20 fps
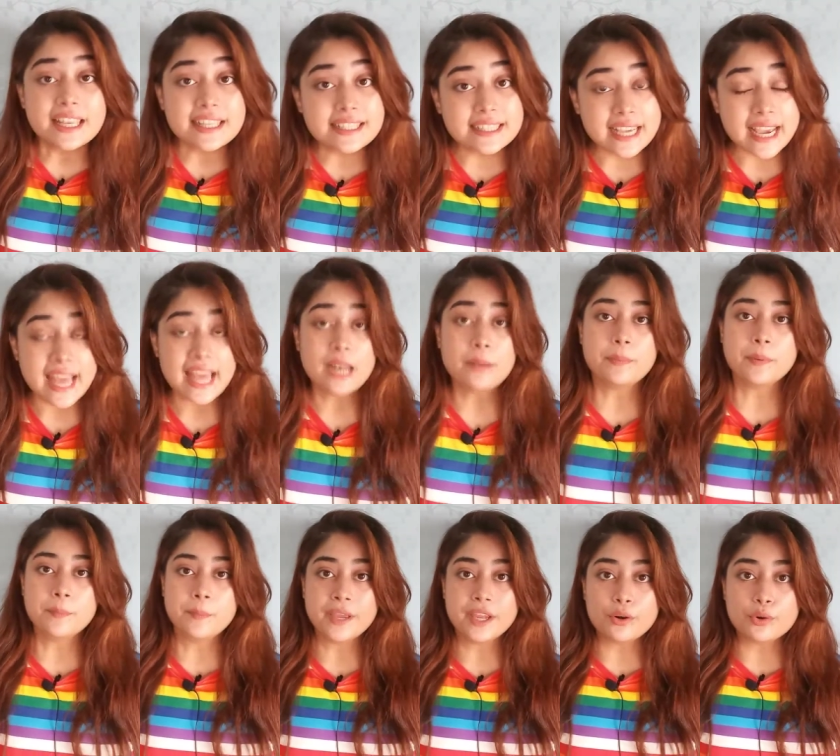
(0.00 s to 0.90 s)
स्कैल्प
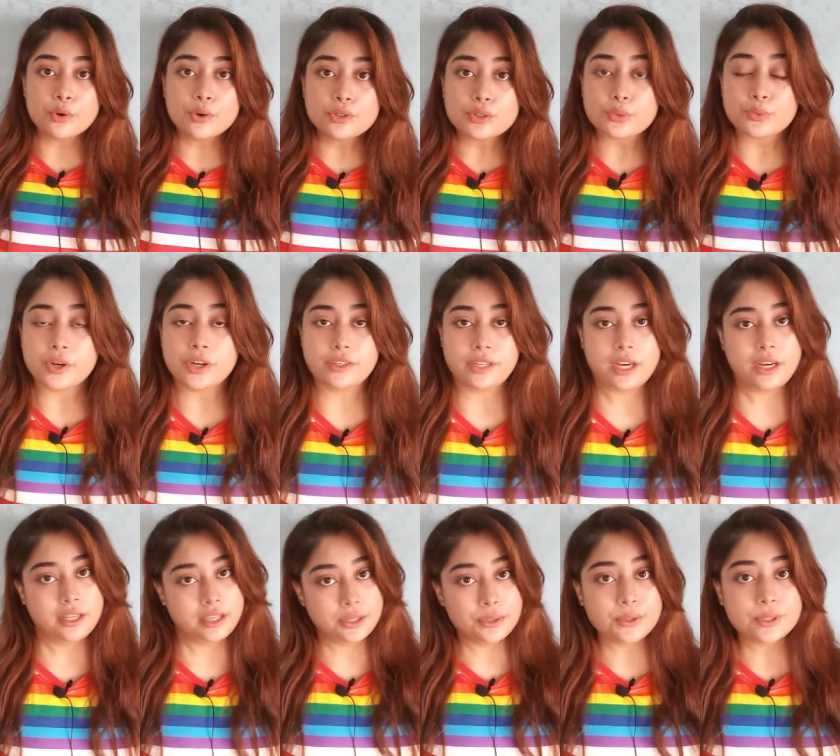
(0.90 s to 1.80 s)
में रोज़ वाटर
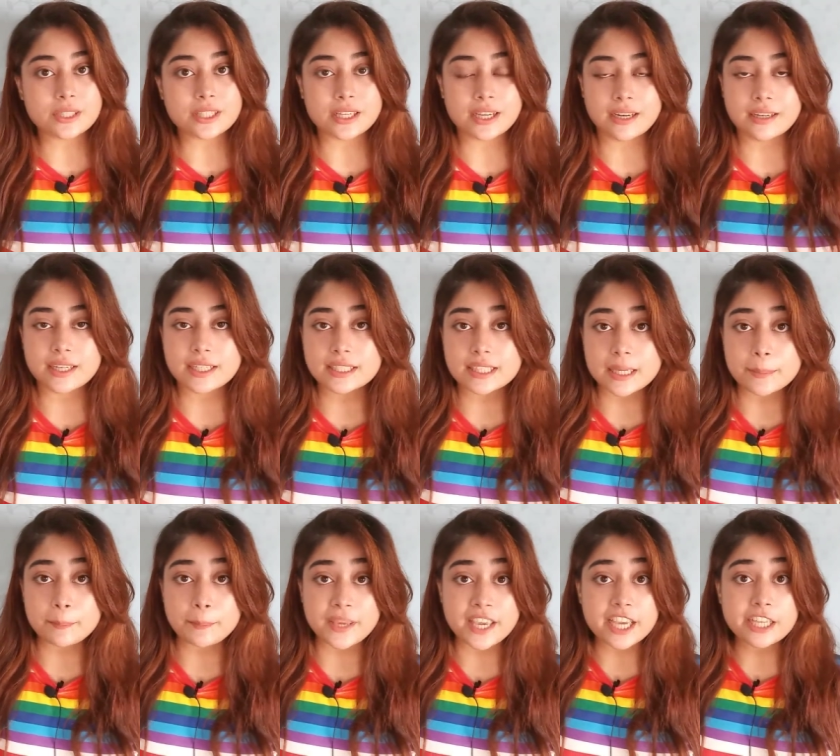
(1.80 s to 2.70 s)
यूज़ करने से
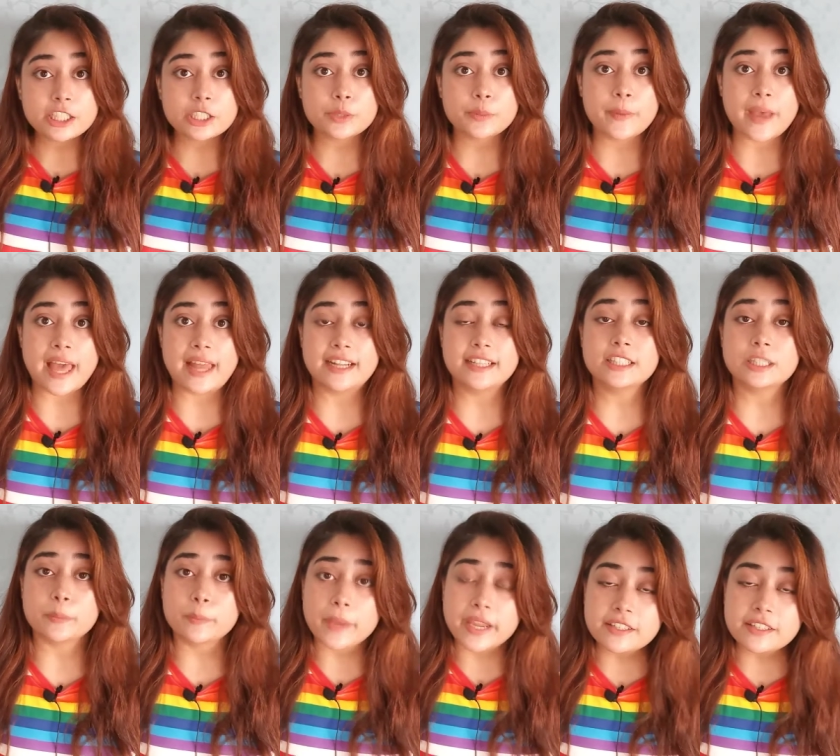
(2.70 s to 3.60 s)
पीएच बैलेंस
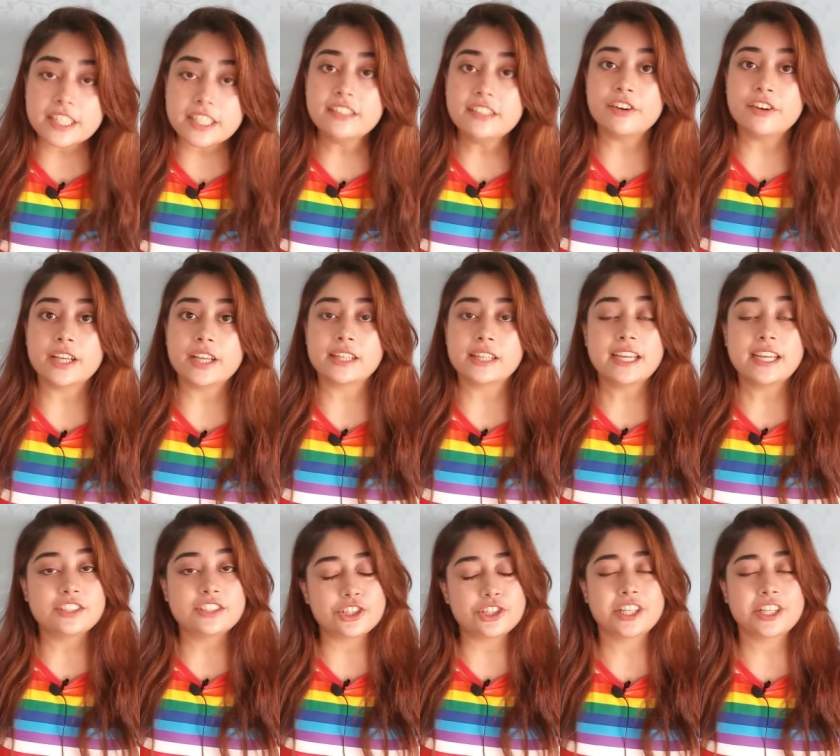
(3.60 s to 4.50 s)
मेंटेन रहता है
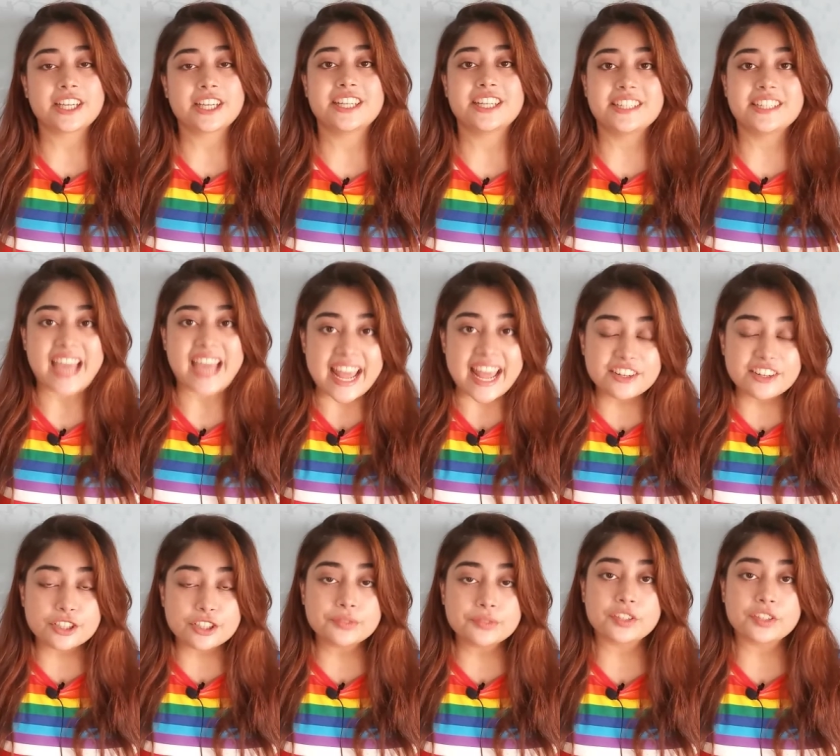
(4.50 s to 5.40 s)
जिससे कि
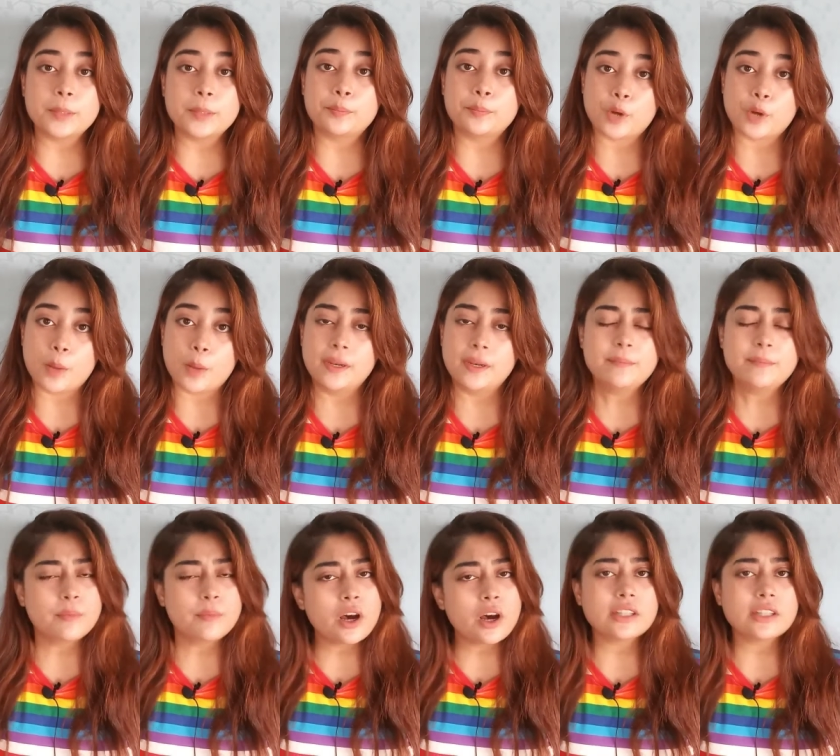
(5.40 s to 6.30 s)
डैंड्रफ की
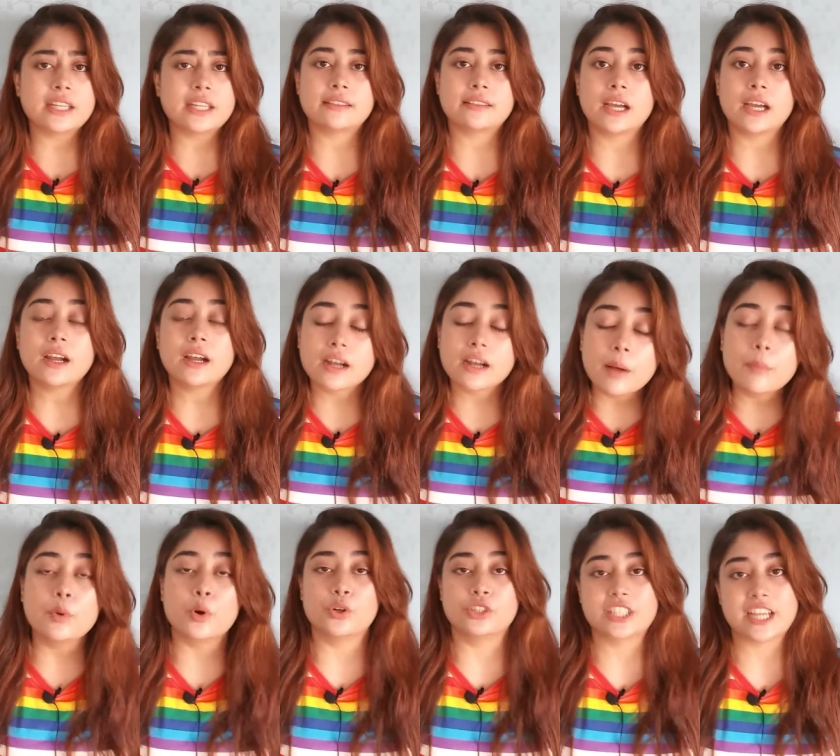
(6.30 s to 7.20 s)
प्रॉब्लम बहुत हद तक कम हो